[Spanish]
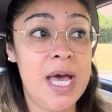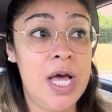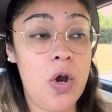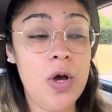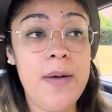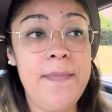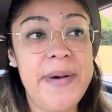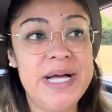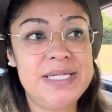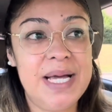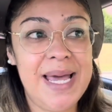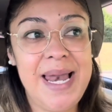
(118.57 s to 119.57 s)
Lo que
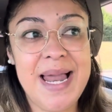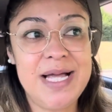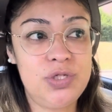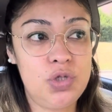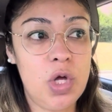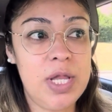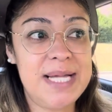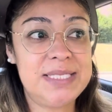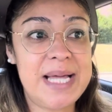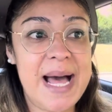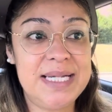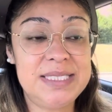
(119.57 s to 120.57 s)
pasa que las sodas
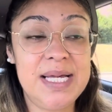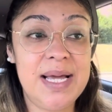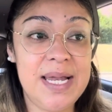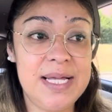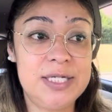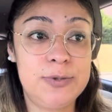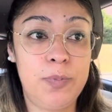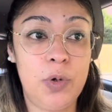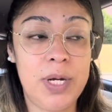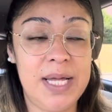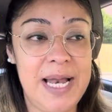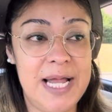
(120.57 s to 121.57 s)
hacen glitch
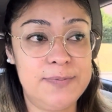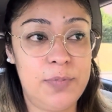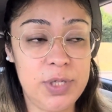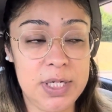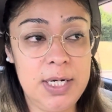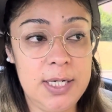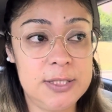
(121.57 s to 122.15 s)
porque las ponen en